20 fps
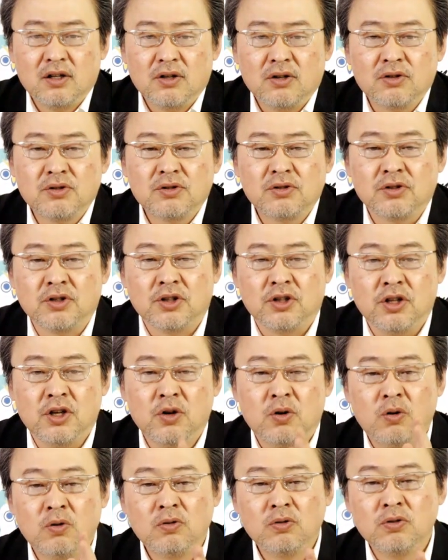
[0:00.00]
要するに
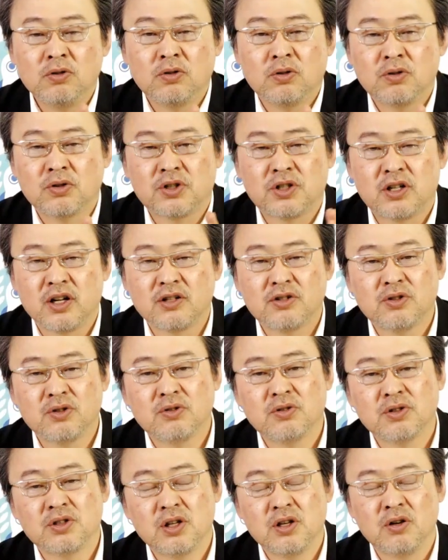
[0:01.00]
日本と北
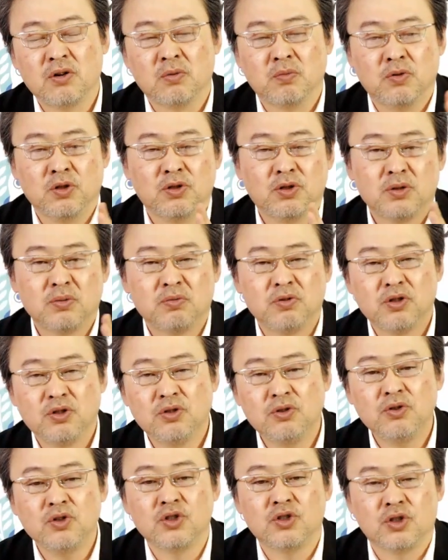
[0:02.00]
朝鮮を結ぶ
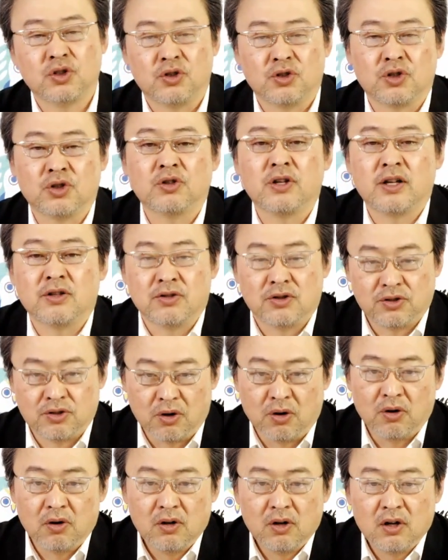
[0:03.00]
唯一の手段です
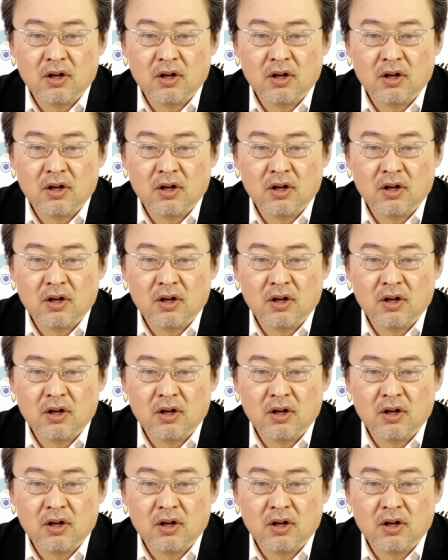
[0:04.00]
よ。